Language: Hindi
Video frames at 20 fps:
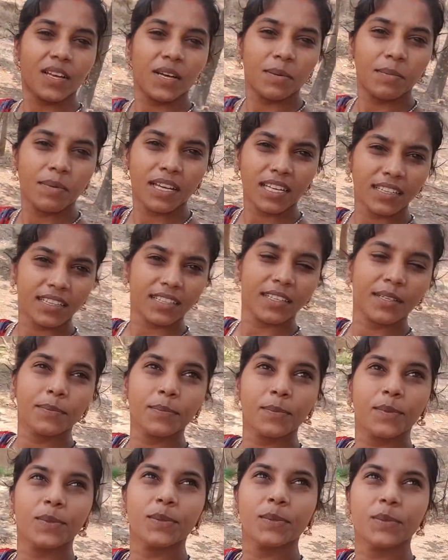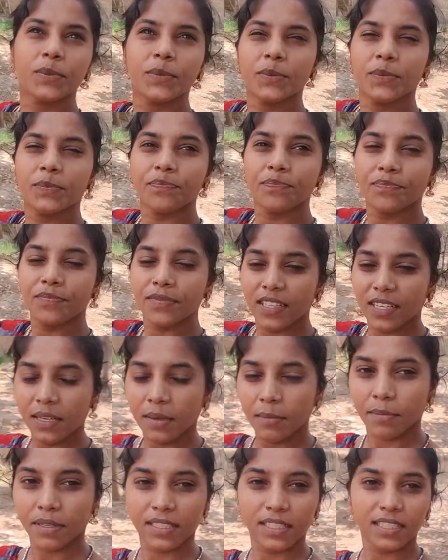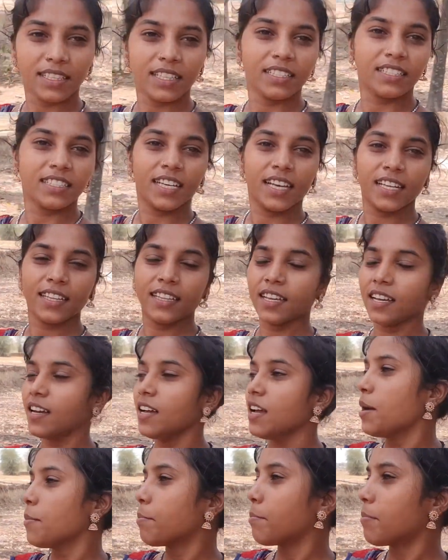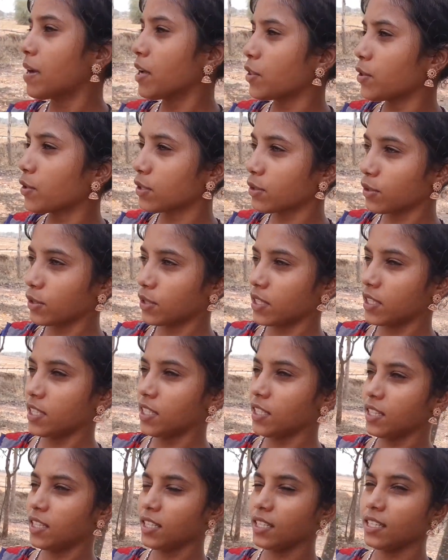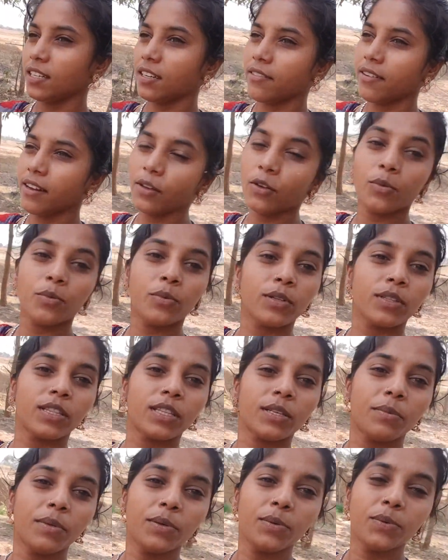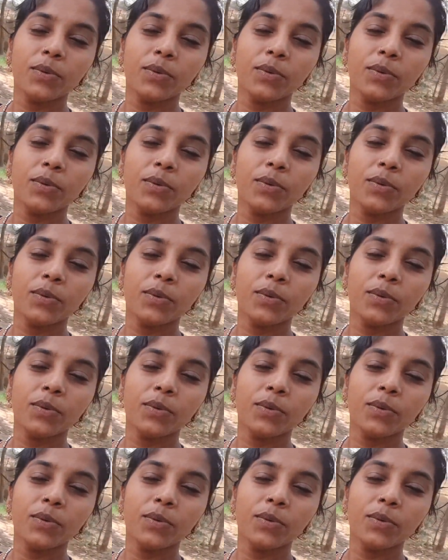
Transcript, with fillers: हमारे तरफ तो बस इधर छाया था मैं तो सोचती थी घर वाले को बोलती भी